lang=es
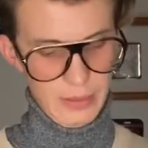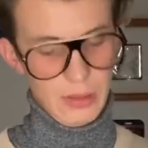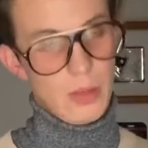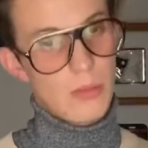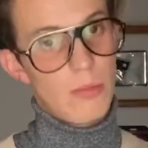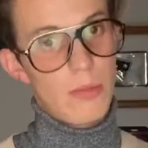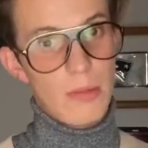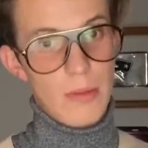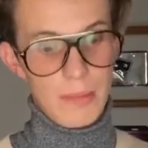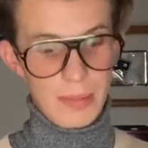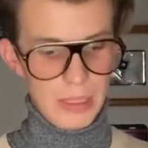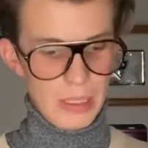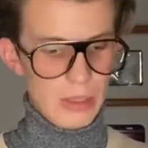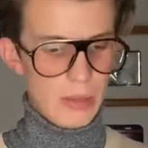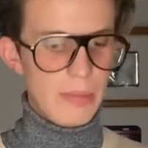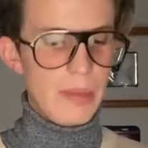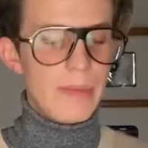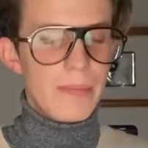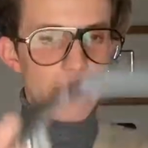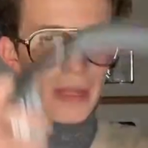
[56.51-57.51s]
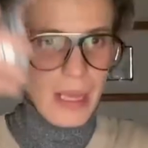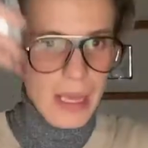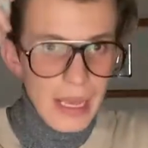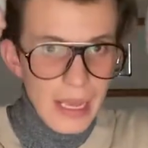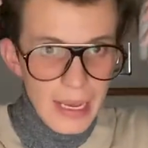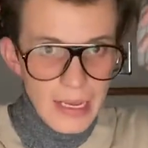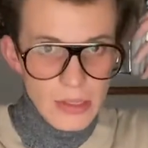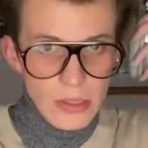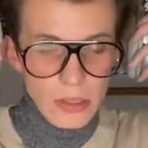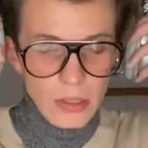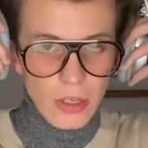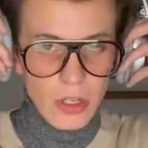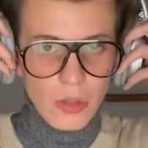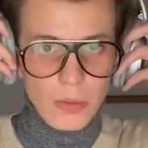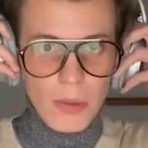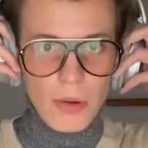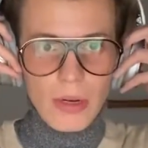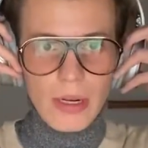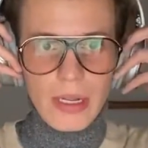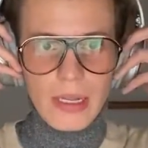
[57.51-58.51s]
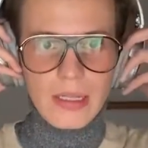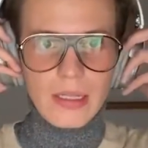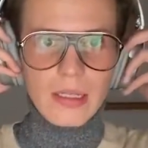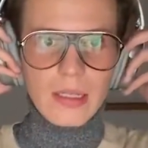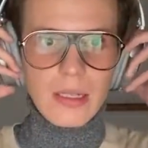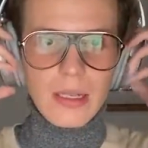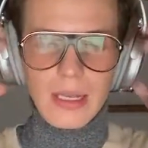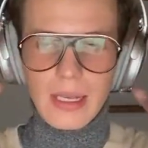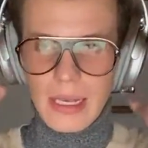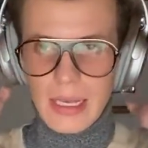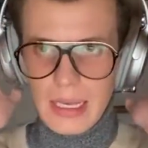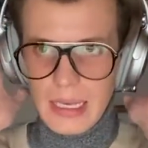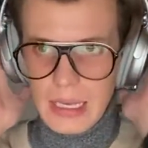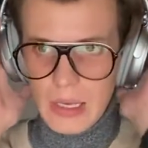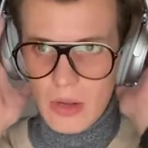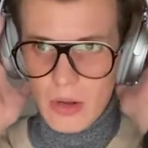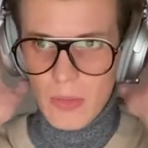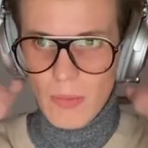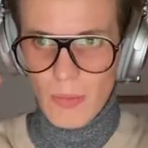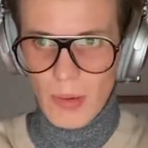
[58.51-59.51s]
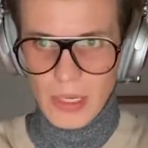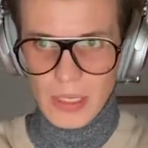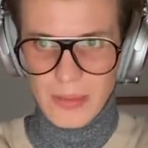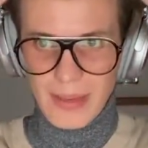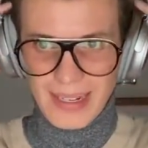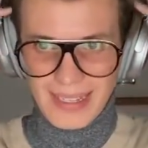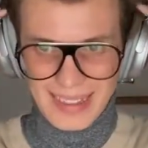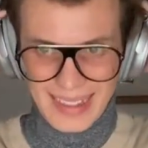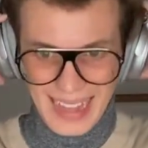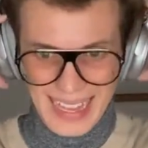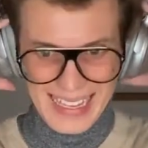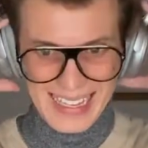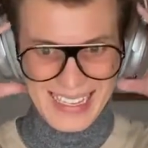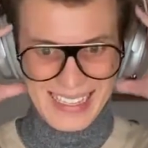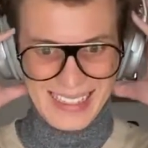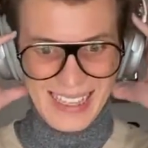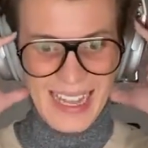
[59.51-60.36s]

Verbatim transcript: como me ha pasado a mí. Entonces te los pones como puedes ver, te,